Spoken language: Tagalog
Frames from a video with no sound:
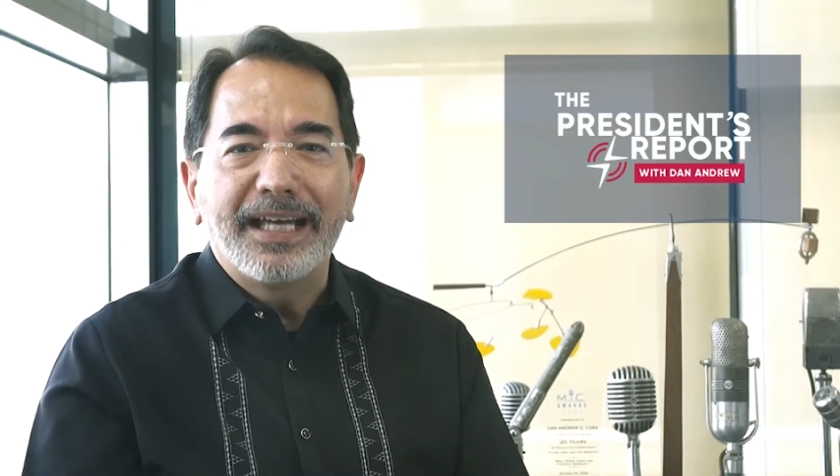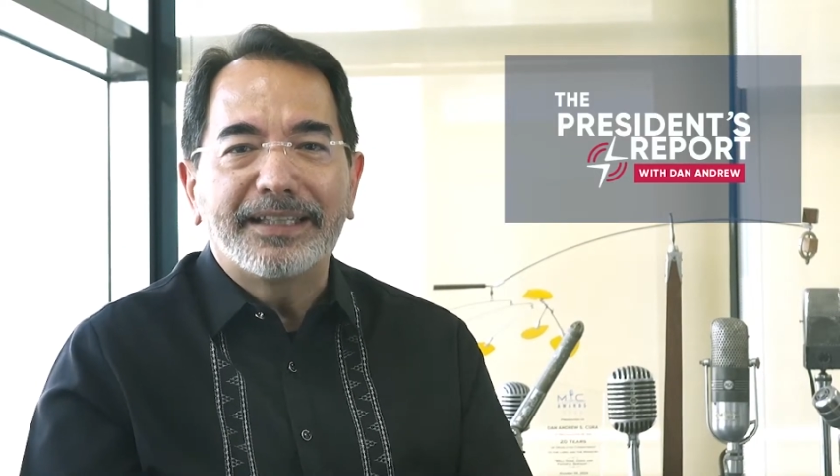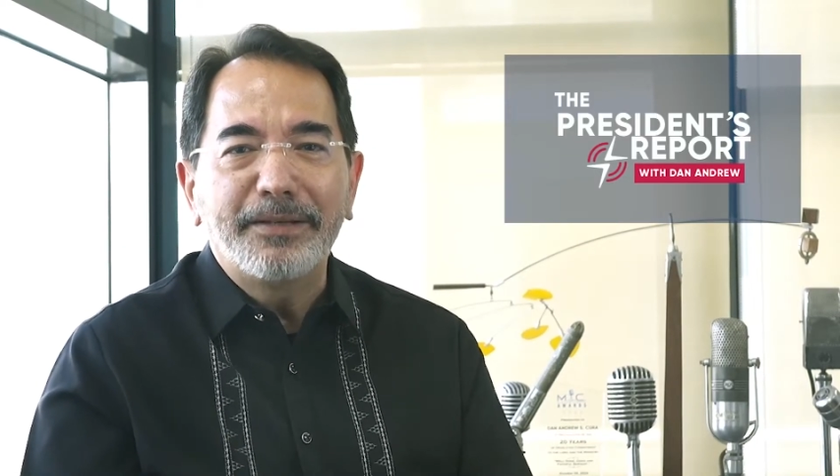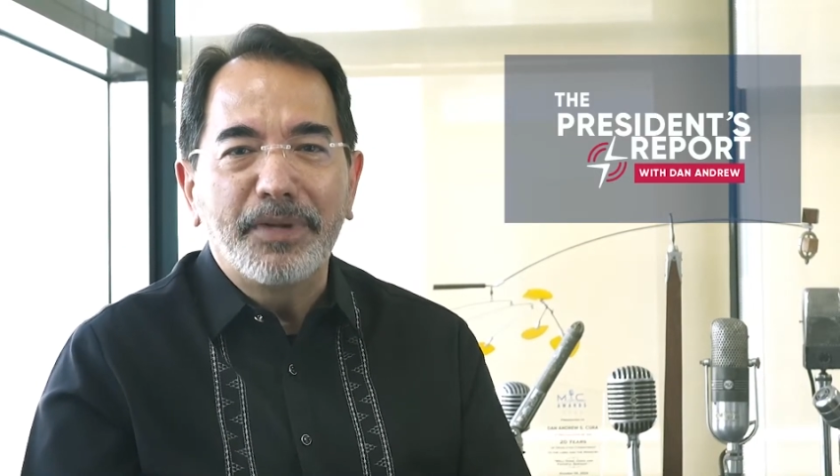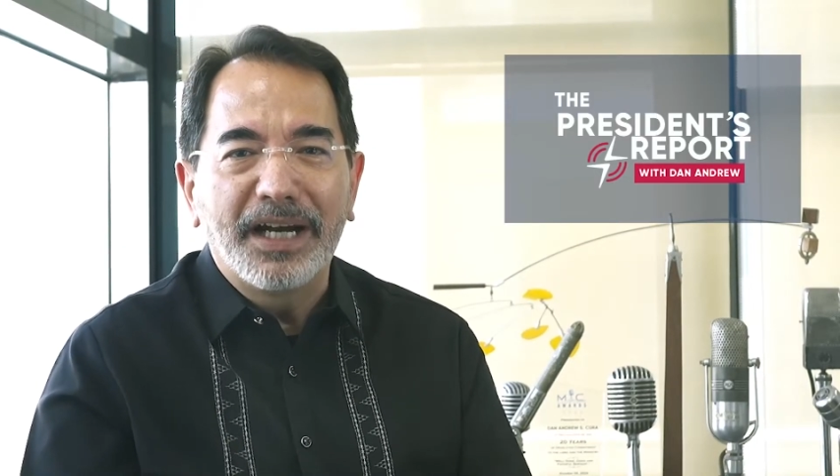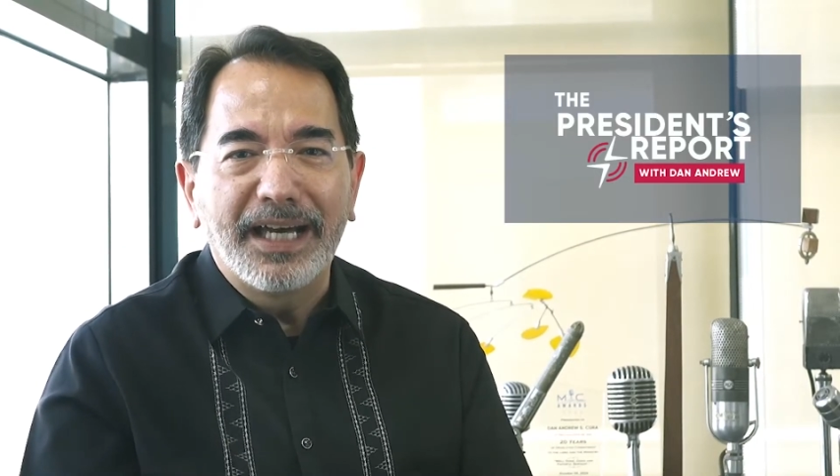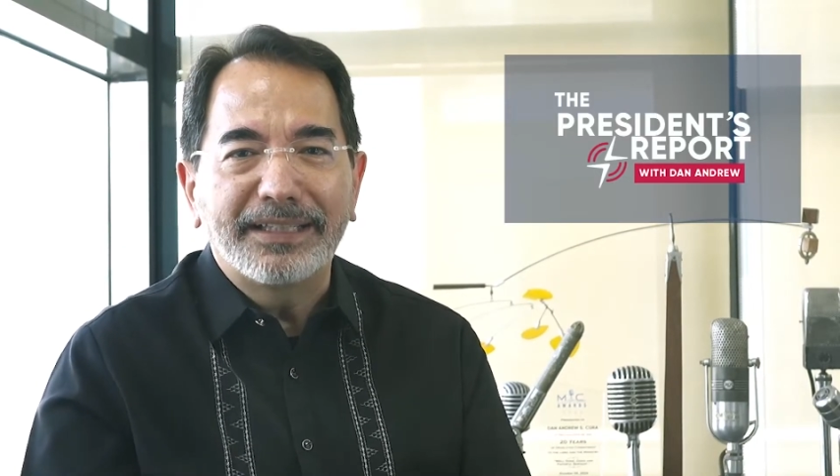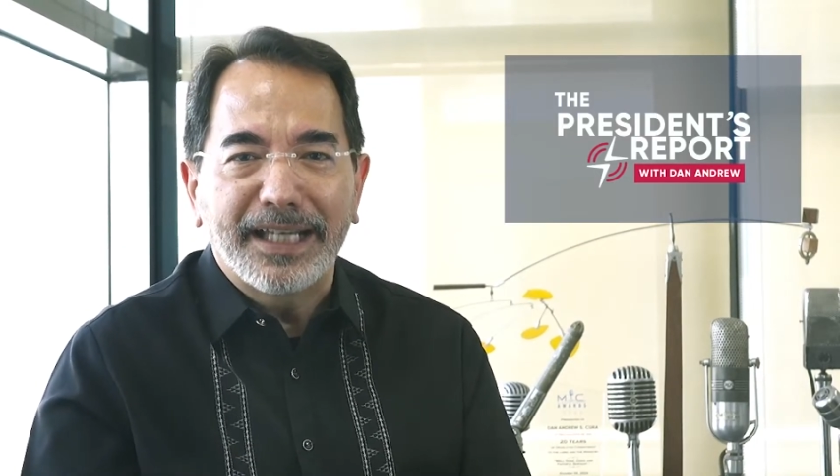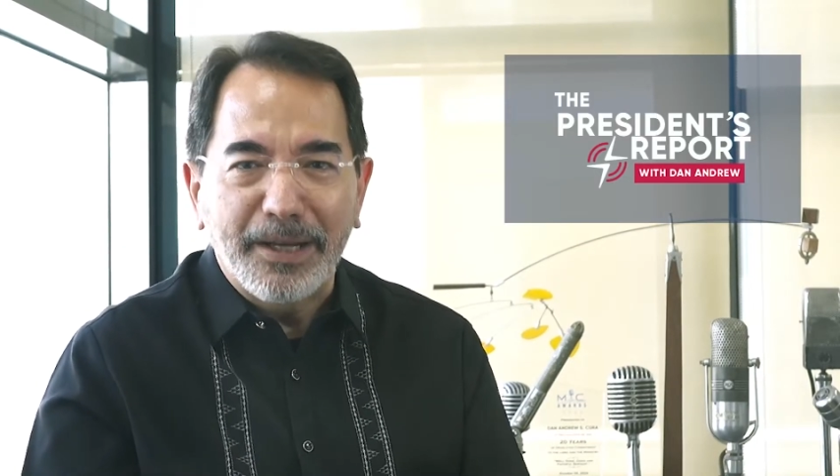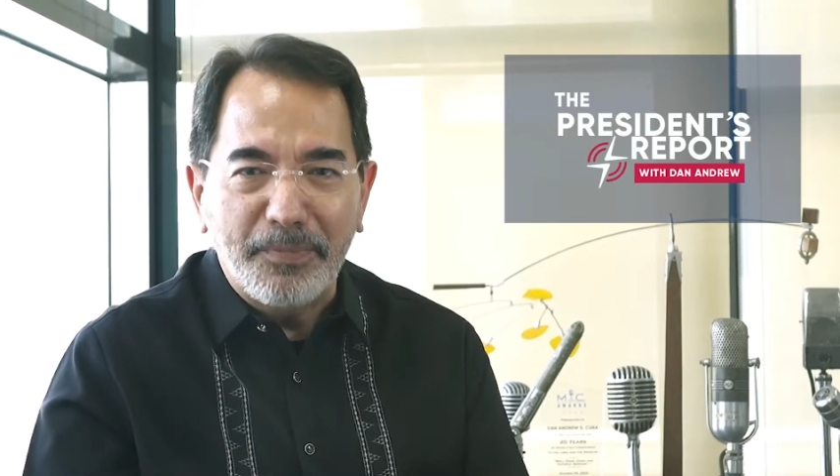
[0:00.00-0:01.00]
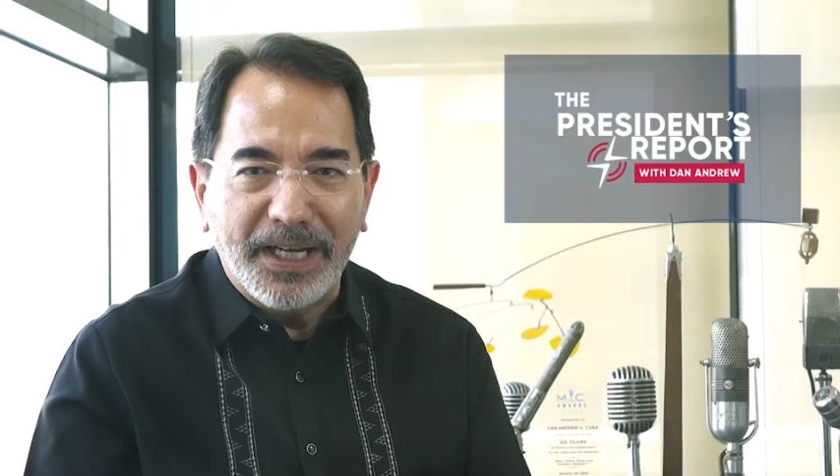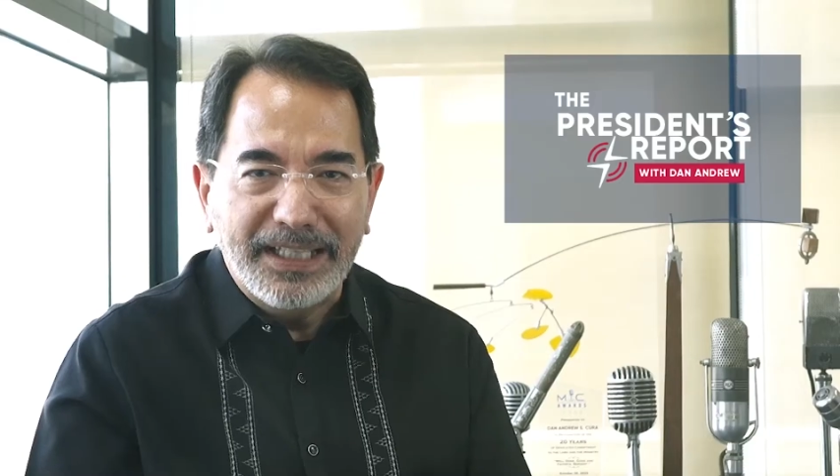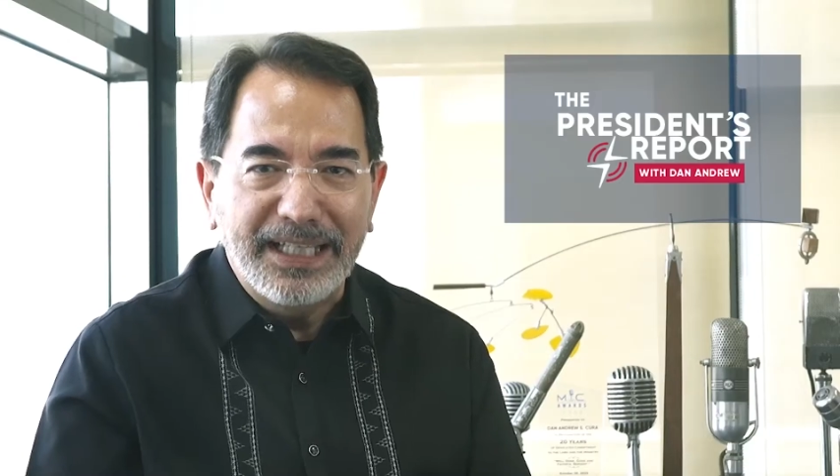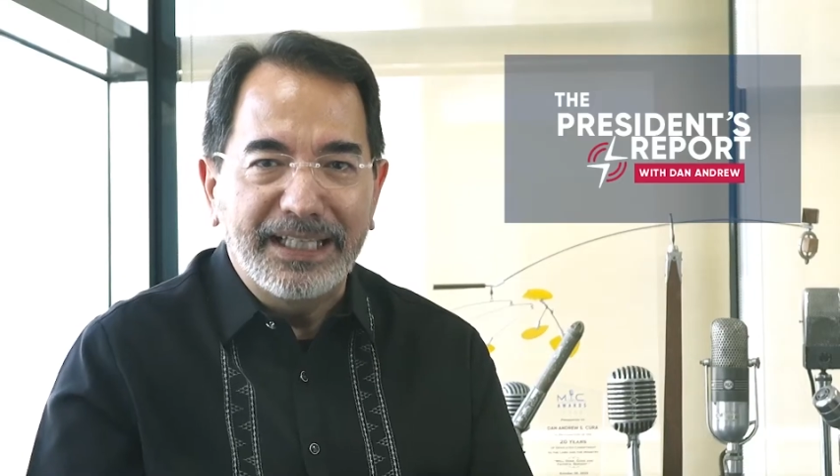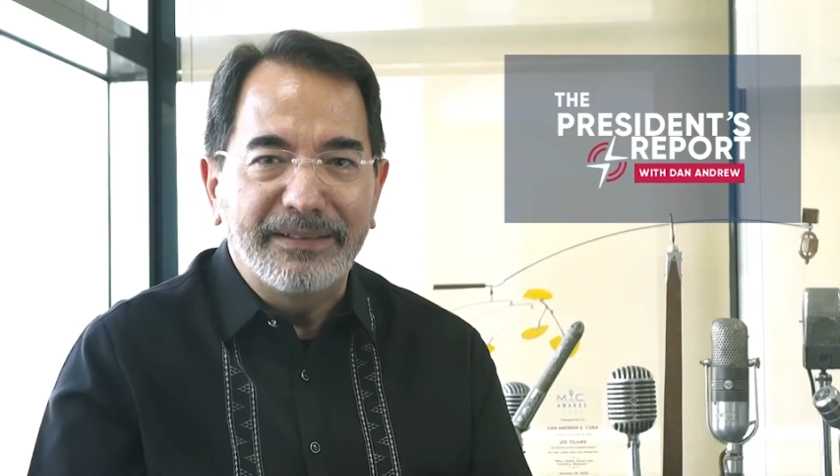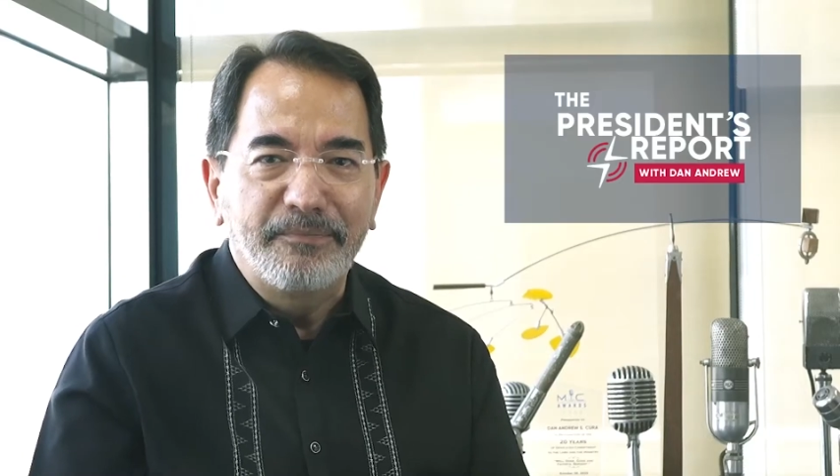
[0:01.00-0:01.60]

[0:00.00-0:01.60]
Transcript: ating mga tagapakinig